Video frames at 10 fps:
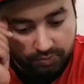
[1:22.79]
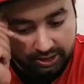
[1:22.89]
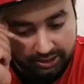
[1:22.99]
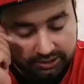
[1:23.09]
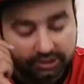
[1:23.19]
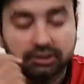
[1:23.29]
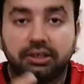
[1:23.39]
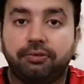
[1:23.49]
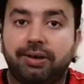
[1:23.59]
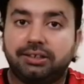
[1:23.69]
फंगस
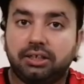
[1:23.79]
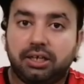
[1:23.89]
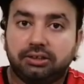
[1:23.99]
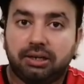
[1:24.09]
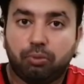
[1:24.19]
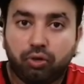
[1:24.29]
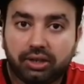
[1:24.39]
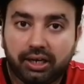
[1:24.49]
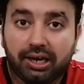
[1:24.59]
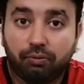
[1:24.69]
इन्फेक्शन आजकल
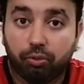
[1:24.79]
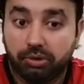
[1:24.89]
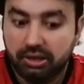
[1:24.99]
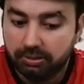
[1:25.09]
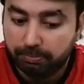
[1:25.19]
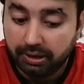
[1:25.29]
बहुत ज़्यादा है वो भी